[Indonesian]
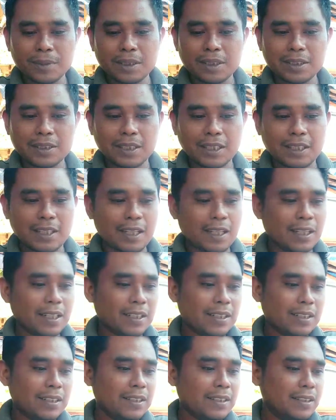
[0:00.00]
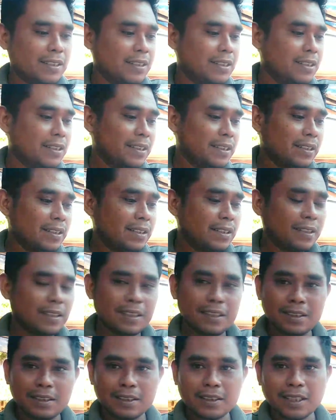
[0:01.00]
mencegah
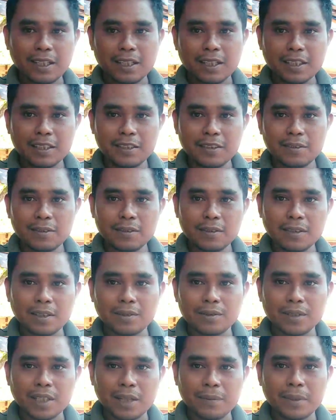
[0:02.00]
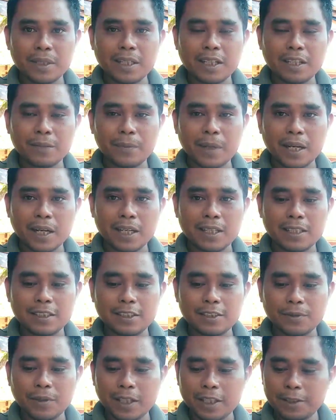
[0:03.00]
kelinci sakit terutama dari pakan
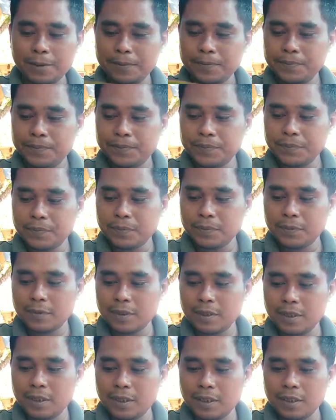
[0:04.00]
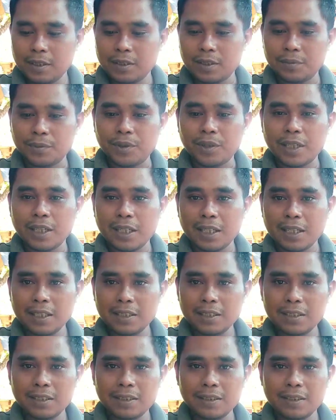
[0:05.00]
hijauan semoga
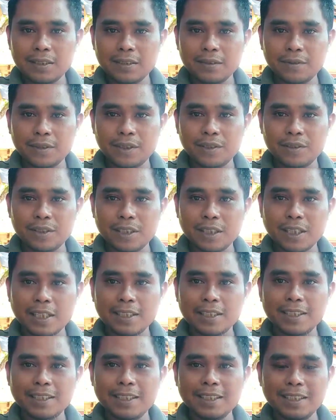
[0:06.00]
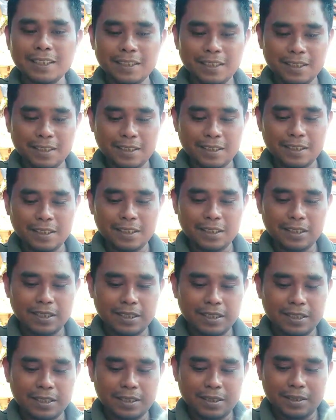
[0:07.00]
video singkat ini
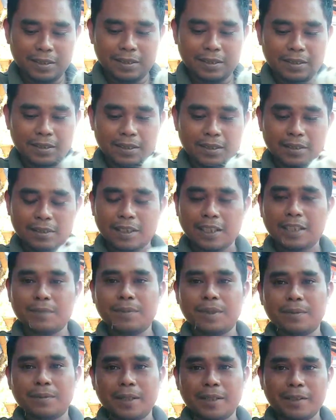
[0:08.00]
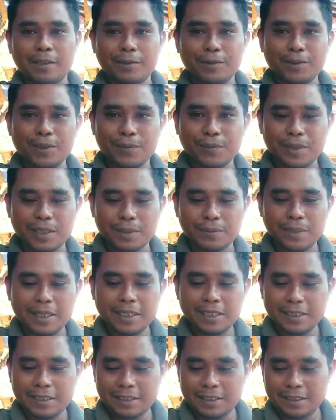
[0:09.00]
sangat bermanfaat untuk
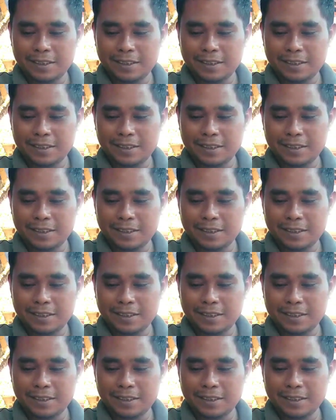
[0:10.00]
teman-teman